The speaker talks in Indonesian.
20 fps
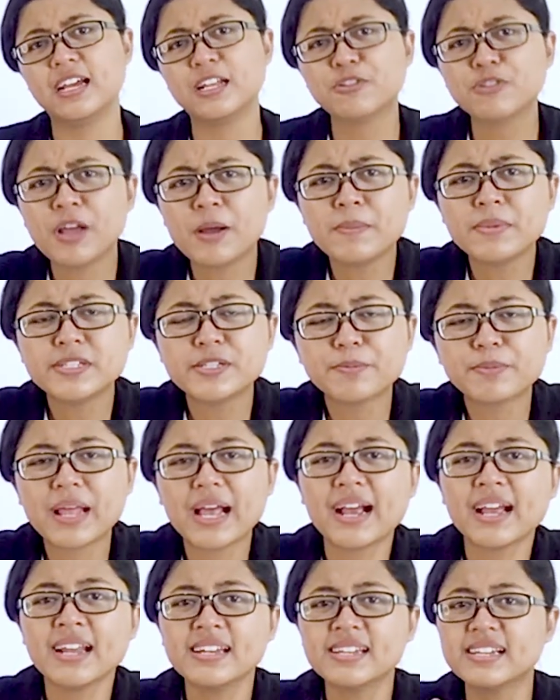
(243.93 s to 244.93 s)
itu yang
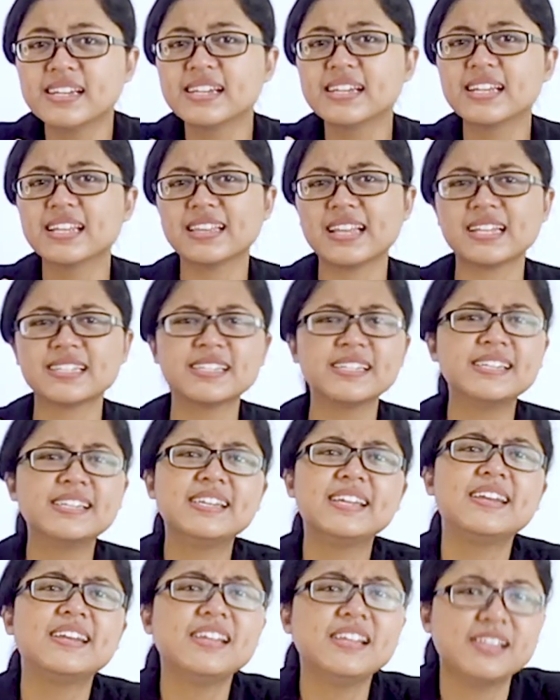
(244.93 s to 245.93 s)
menciptakan diri kita
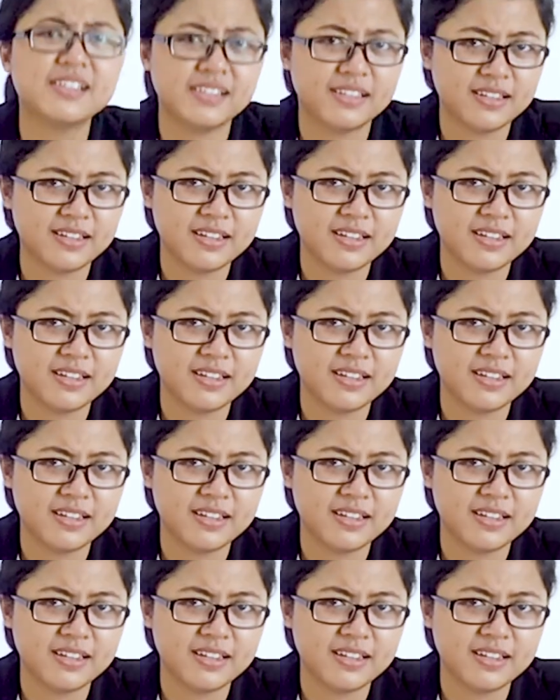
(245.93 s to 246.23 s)
sendiri